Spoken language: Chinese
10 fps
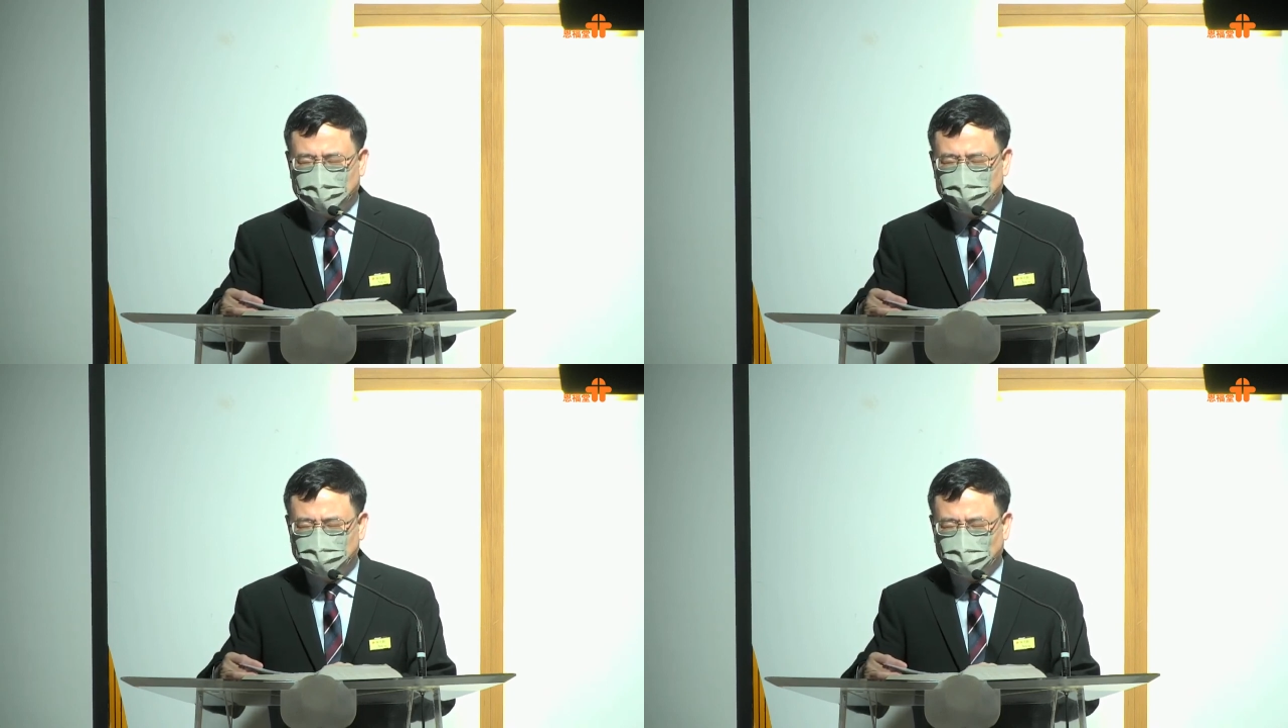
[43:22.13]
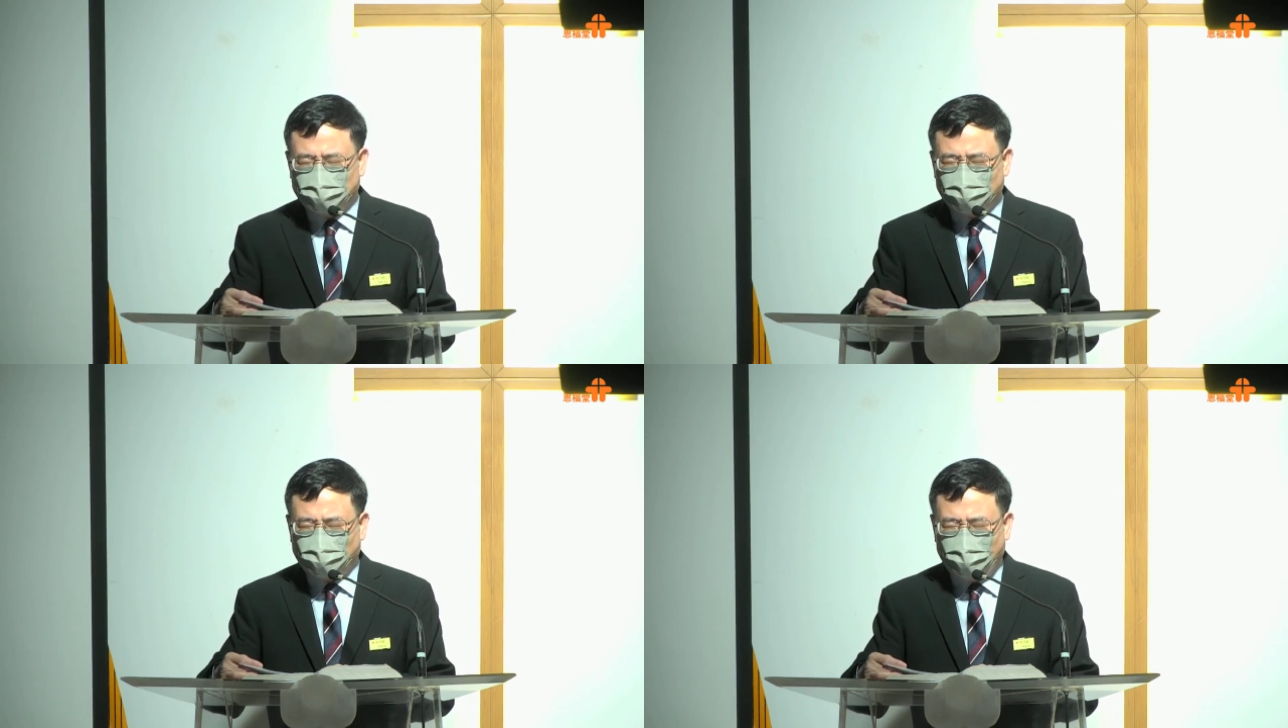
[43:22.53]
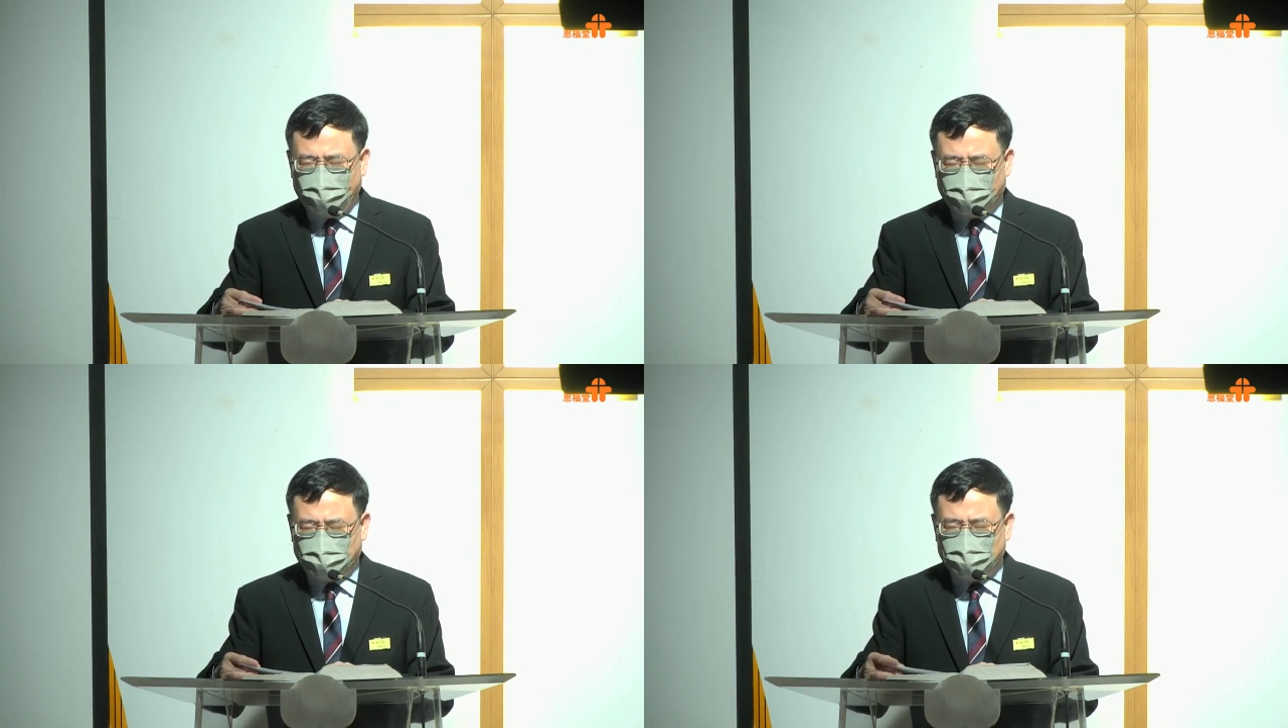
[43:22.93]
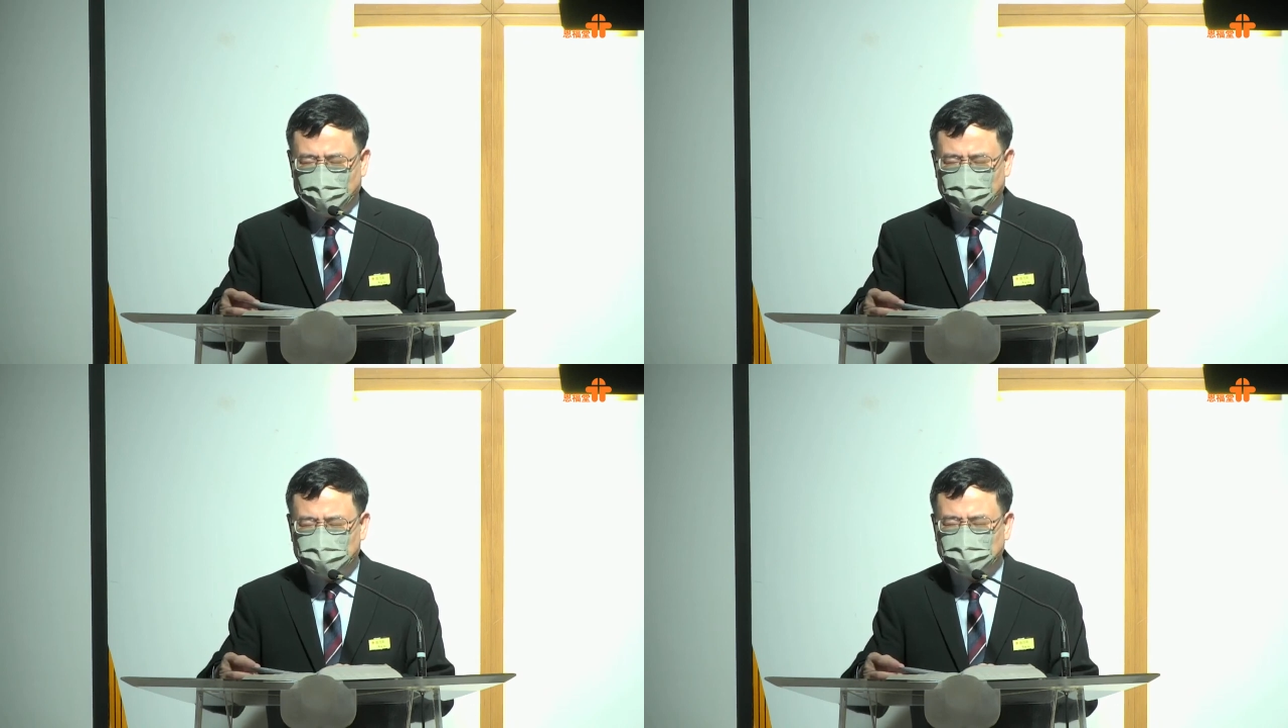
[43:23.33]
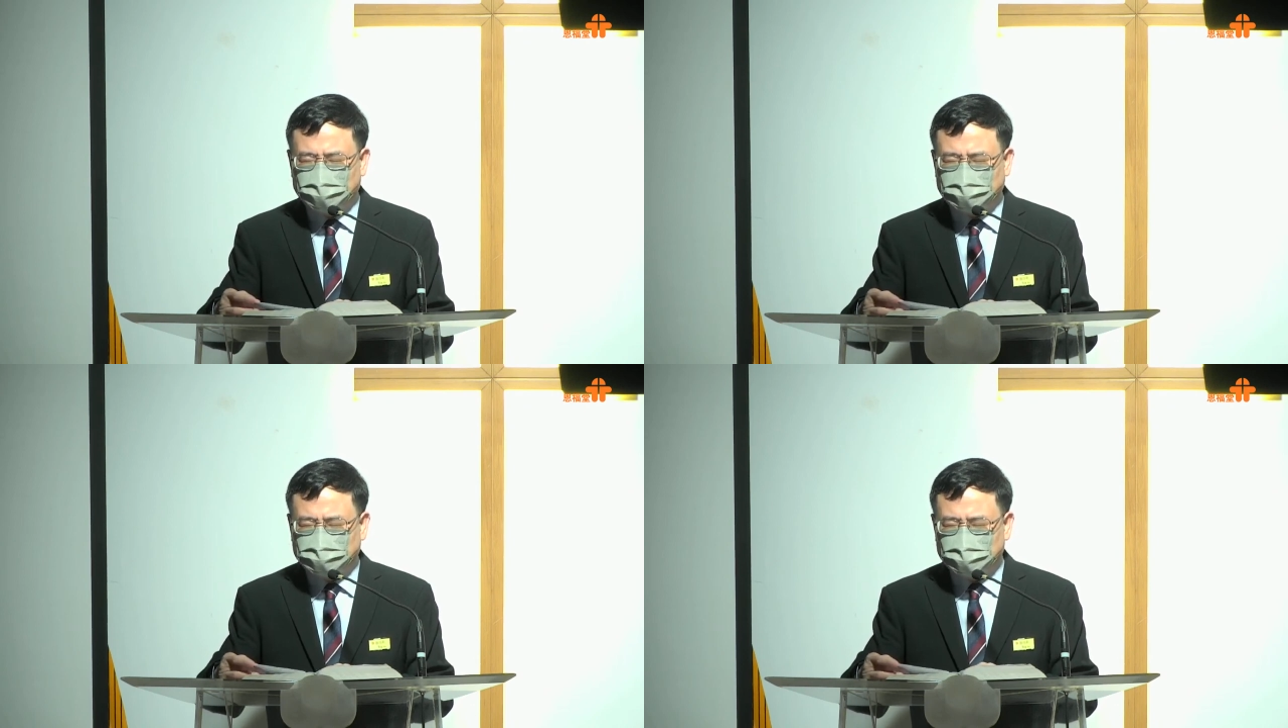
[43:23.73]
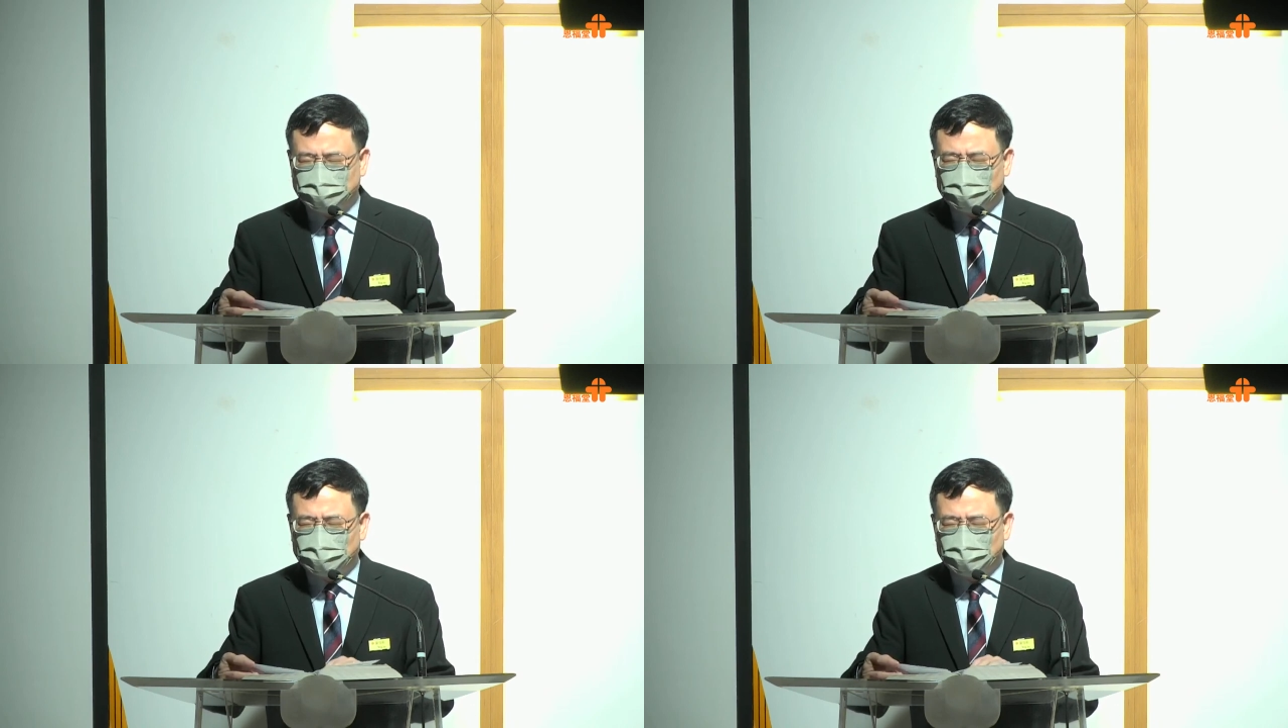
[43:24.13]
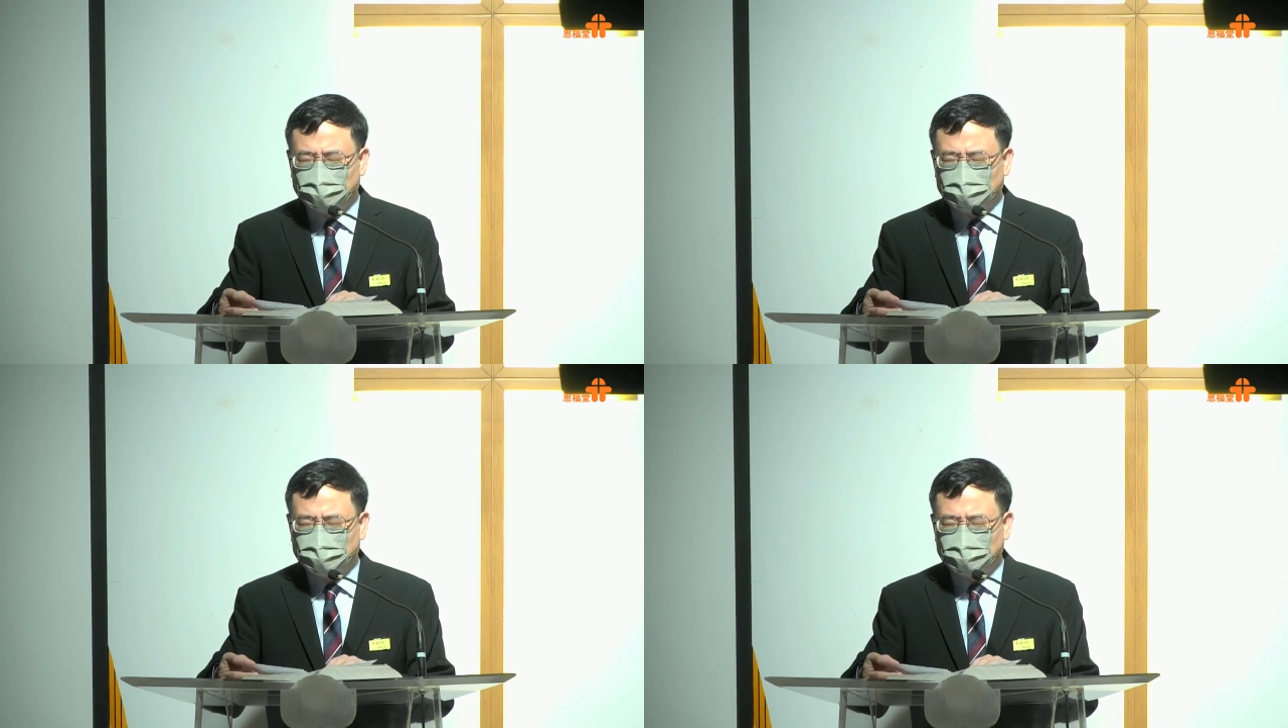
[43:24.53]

或者教会荒凉和各样景象中，